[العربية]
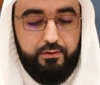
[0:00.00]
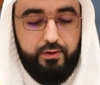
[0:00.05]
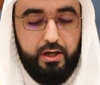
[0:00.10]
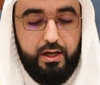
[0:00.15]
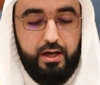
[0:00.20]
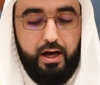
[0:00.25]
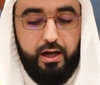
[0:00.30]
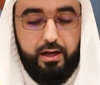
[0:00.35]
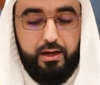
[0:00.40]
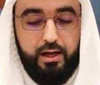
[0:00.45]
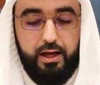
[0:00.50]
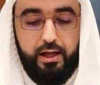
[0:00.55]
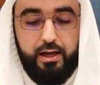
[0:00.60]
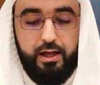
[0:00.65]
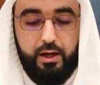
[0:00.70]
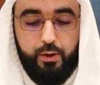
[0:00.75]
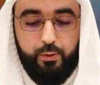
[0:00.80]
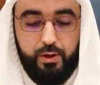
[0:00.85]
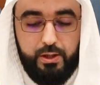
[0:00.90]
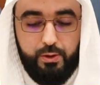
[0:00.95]
فقال
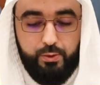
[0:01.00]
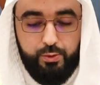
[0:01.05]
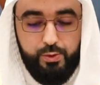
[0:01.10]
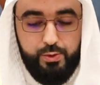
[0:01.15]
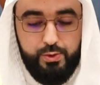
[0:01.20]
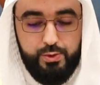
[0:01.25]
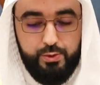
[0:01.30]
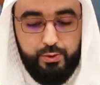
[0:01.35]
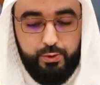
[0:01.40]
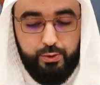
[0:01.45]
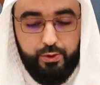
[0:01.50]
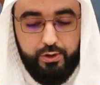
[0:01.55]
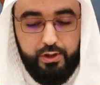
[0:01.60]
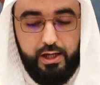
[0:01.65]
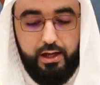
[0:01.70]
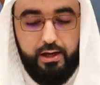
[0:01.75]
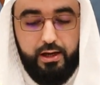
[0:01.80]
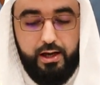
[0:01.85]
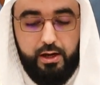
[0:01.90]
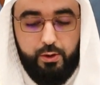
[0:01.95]
ألا وقول الزور
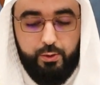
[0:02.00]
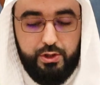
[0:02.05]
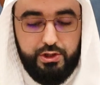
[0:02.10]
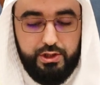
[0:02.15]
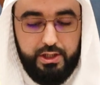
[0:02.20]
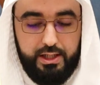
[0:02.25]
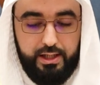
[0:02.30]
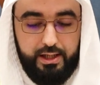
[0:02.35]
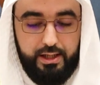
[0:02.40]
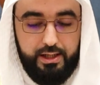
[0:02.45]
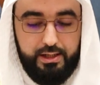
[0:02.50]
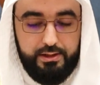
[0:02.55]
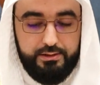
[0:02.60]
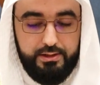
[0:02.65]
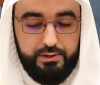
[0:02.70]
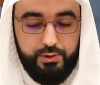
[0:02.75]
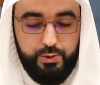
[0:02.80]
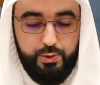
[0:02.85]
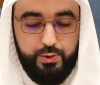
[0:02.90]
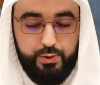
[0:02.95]
ألا
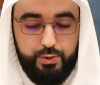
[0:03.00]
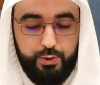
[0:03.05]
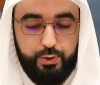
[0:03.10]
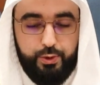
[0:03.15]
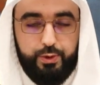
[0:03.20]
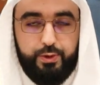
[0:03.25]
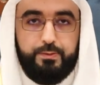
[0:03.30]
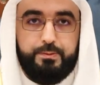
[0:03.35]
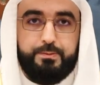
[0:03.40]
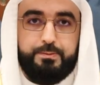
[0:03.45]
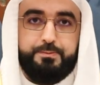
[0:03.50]
وشهادة الزور